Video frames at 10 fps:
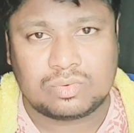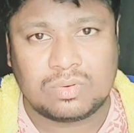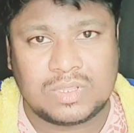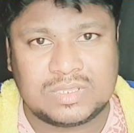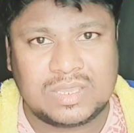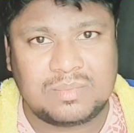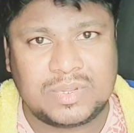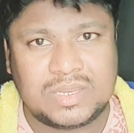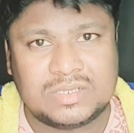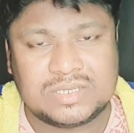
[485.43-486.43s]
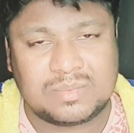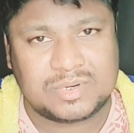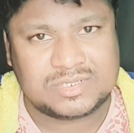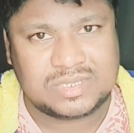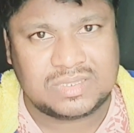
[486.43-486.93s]
हुआ था यहाँ पर जहाँ
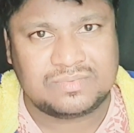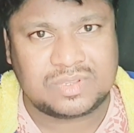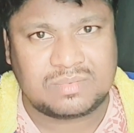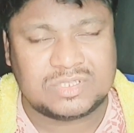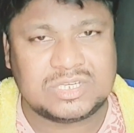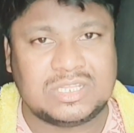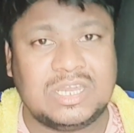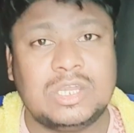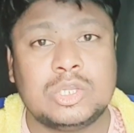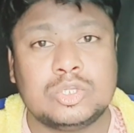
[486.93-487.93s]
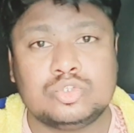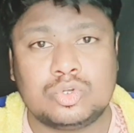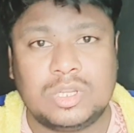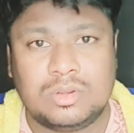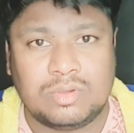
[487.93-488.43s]
पर संदीप शर्मा ज़्यादा
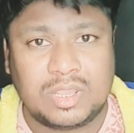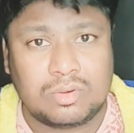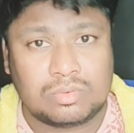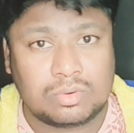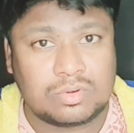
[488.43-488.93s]
चोटिल हुए उनको